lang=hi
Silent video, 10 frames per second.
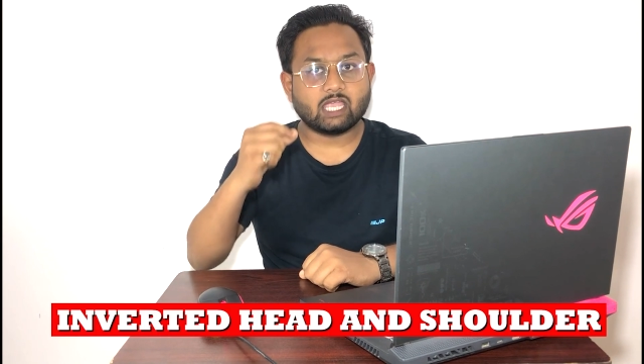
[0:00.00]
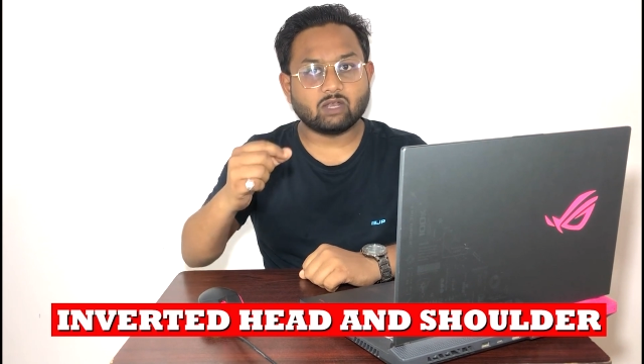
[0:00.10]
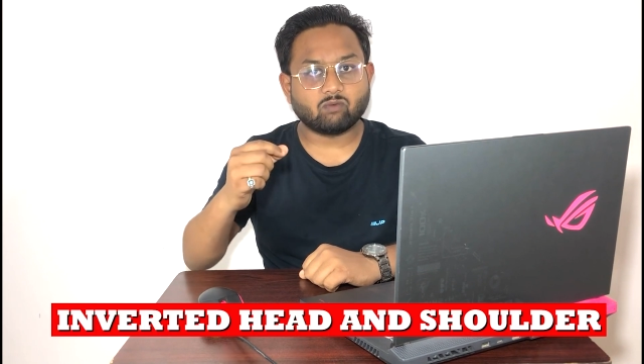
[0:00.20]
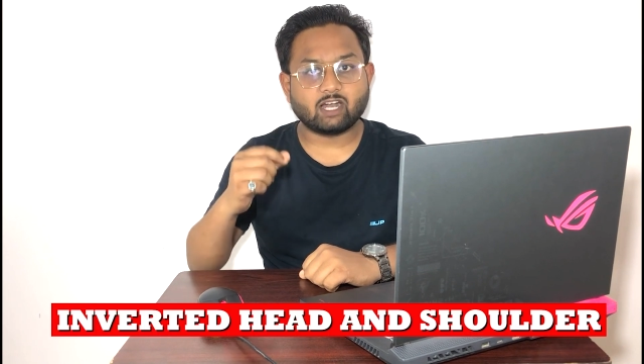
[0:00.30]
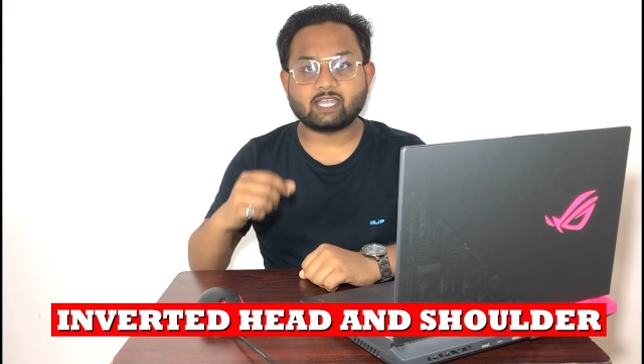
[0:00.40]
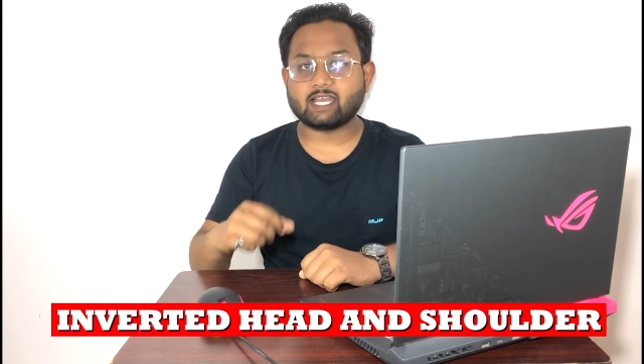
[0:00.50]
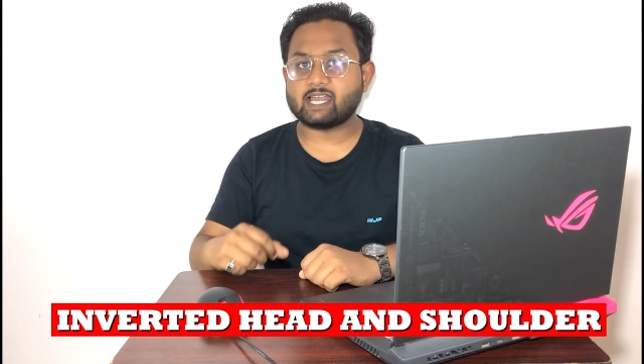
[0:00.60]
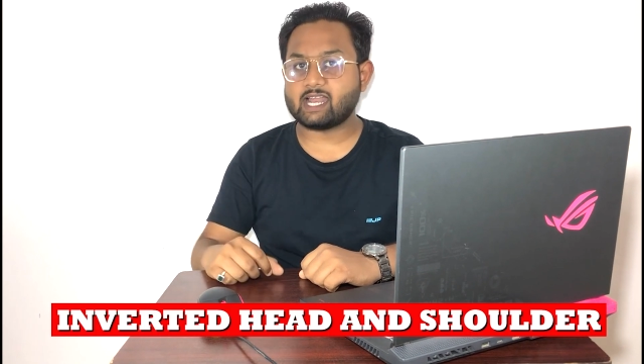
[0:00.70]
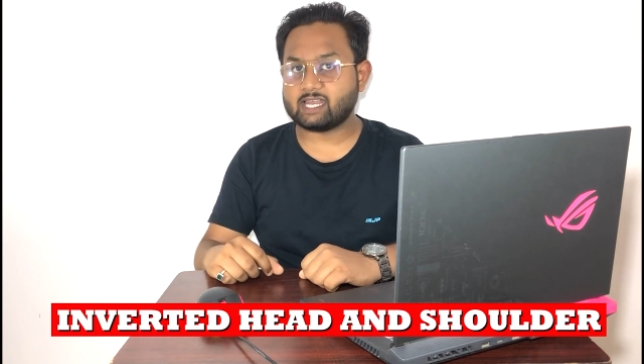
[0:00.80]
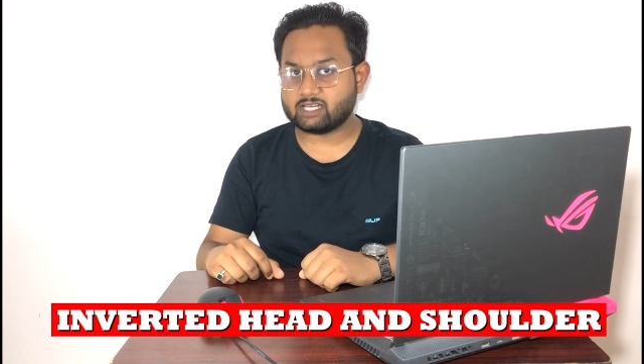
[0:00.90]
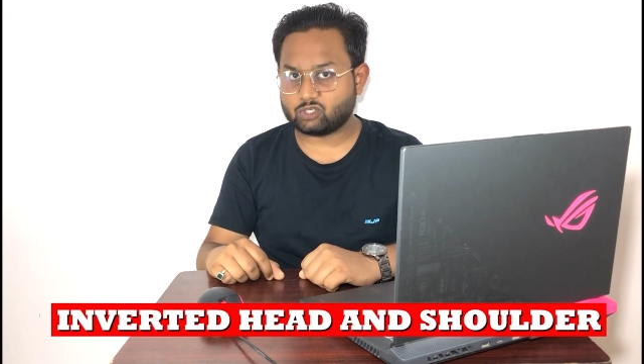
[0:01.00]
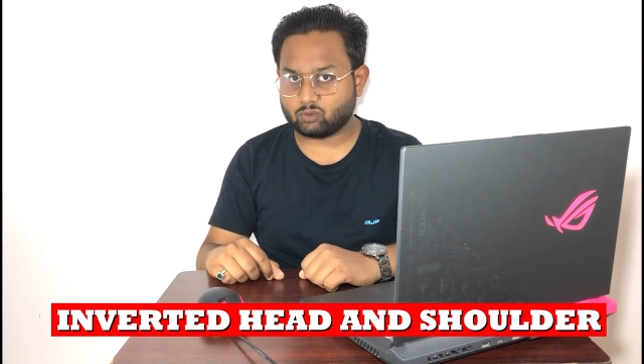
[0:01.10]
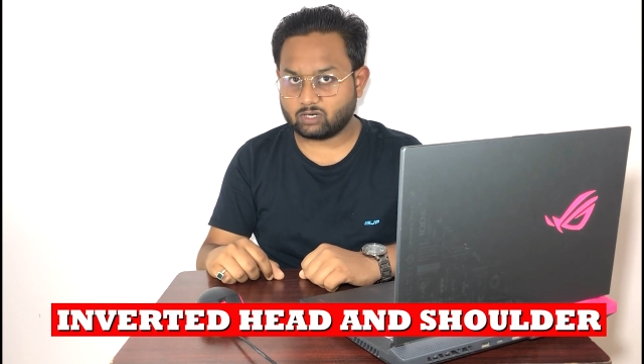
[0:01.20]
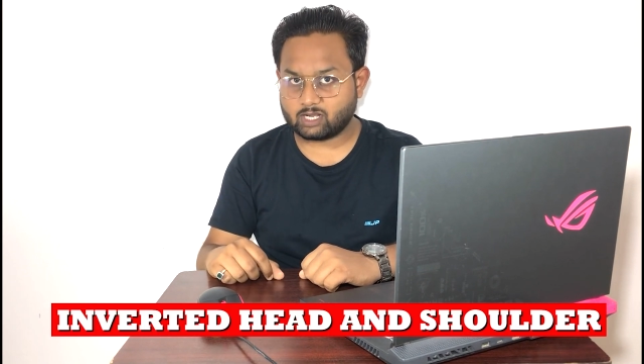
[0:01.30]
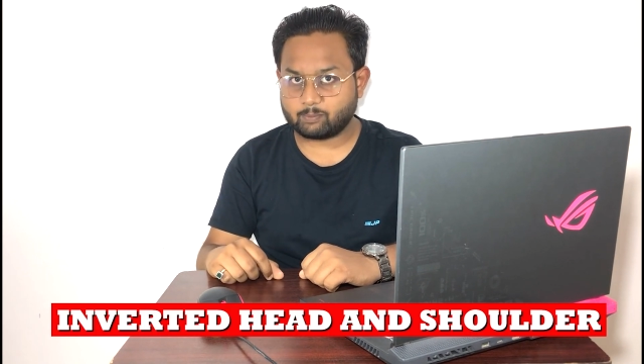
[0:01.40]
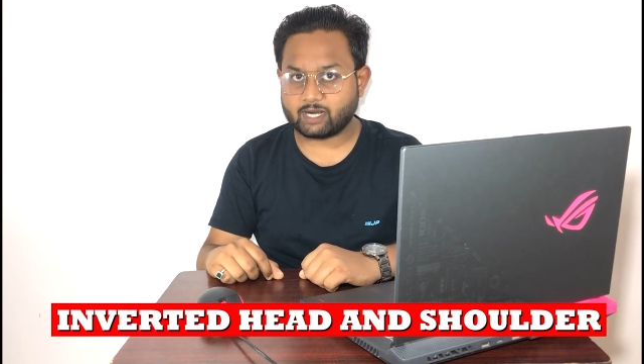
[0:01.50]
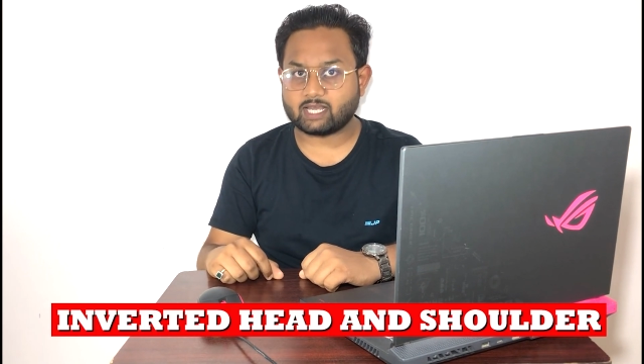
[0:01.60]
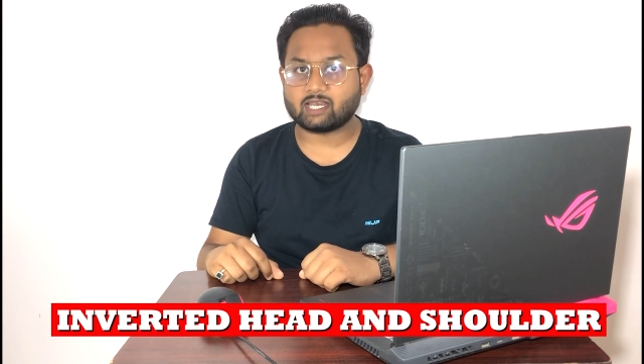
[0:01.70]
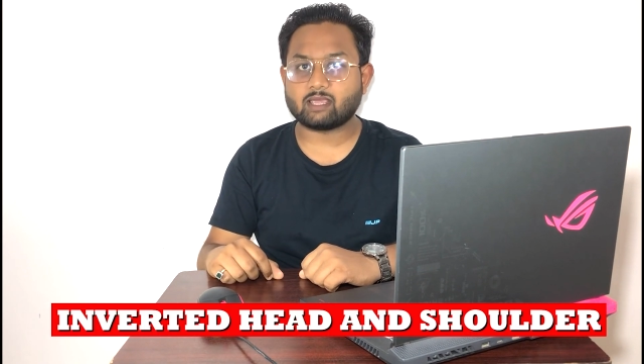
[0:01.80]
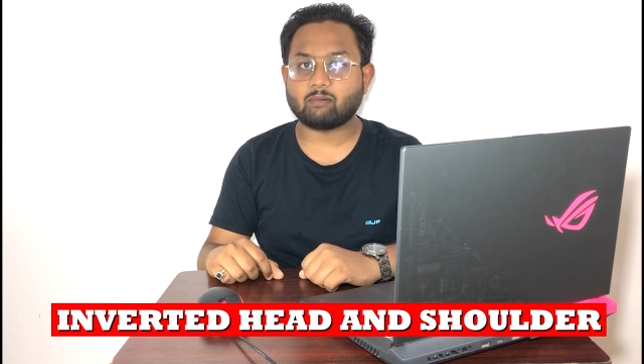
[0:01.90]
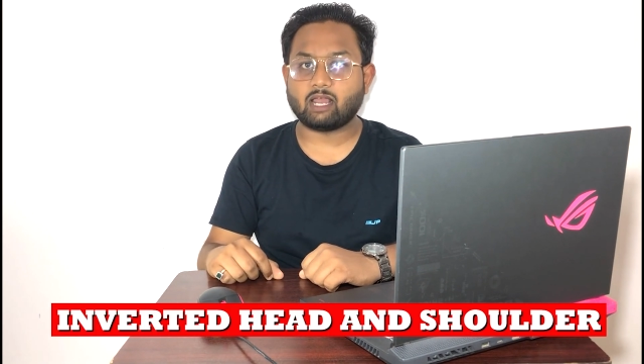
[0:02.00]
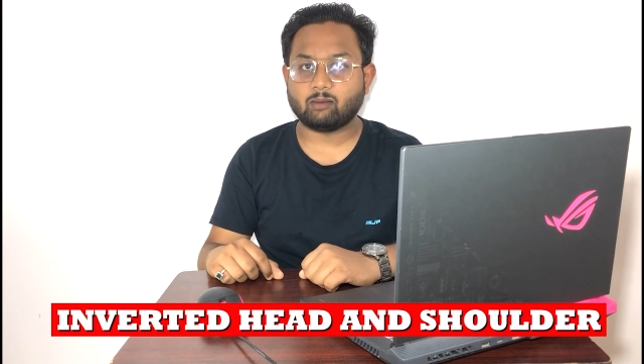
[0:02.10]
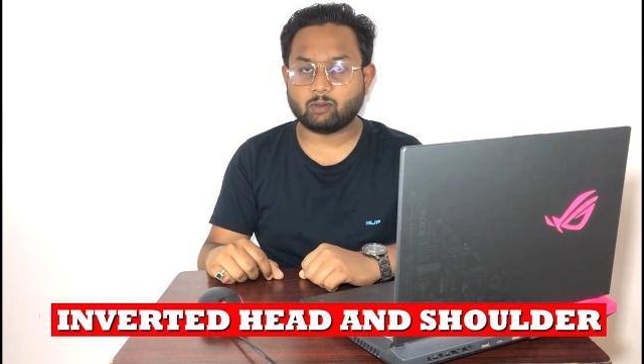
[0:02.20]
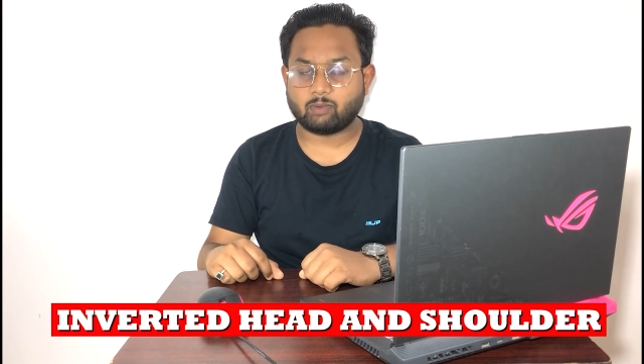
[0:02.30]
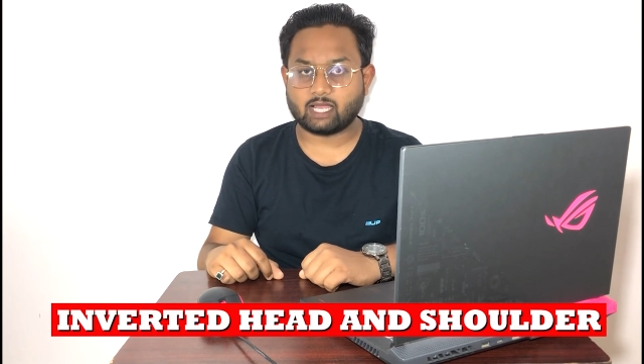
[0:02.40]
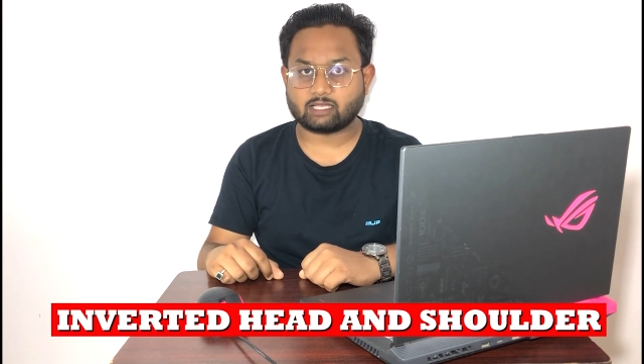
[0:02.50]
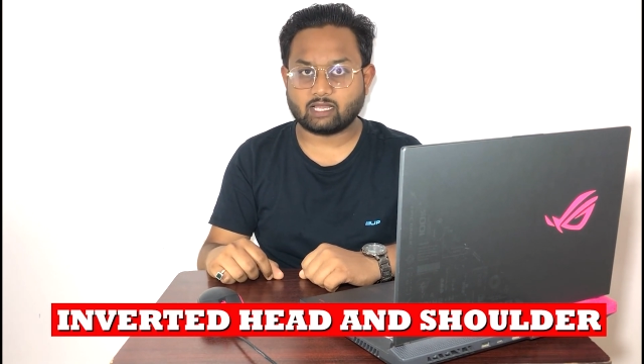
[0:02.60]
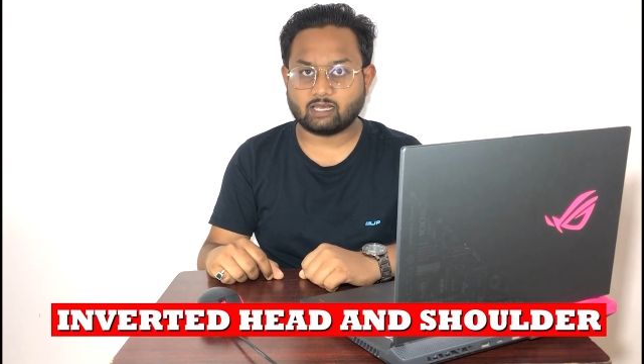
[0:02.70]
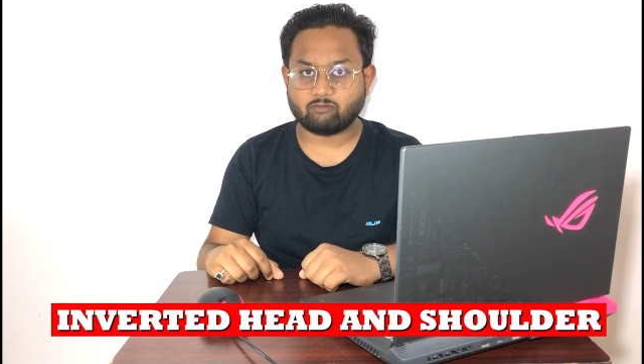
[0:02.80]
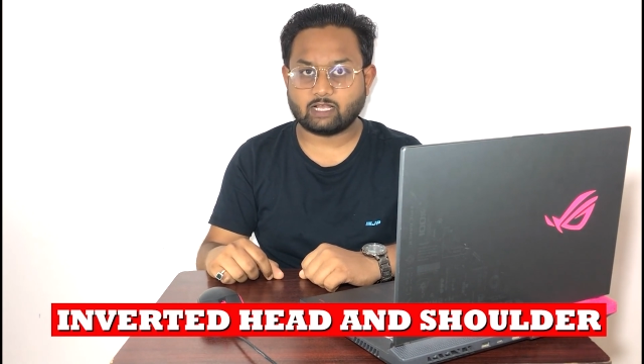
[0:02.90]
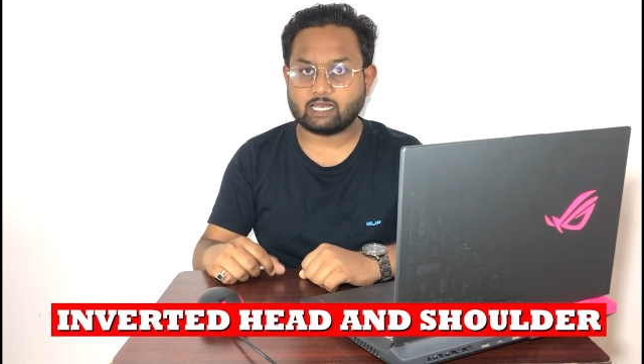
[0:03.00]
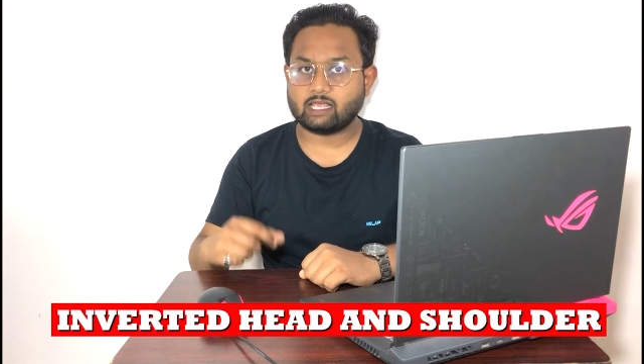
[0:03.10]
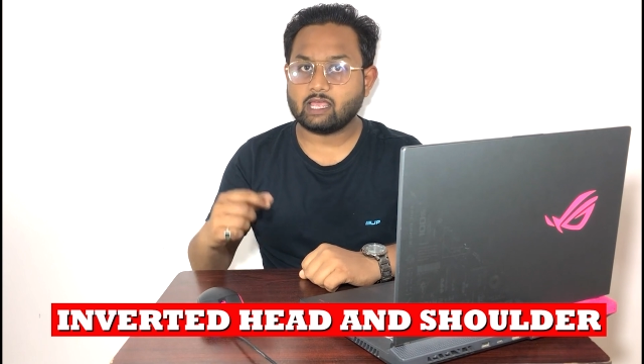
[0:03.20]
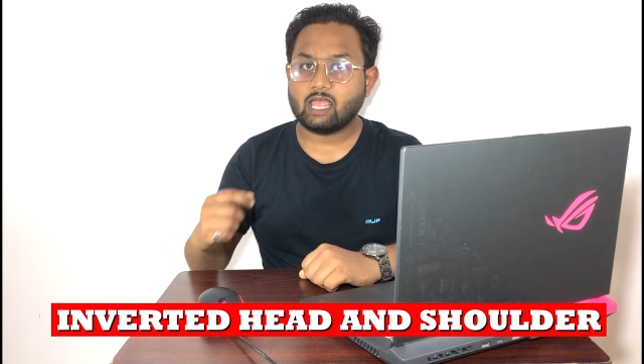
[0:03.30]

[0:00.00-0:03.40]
इन्वर्टेड हेड एंड शोल्डर पैटर्न के बारे में बात करने वाले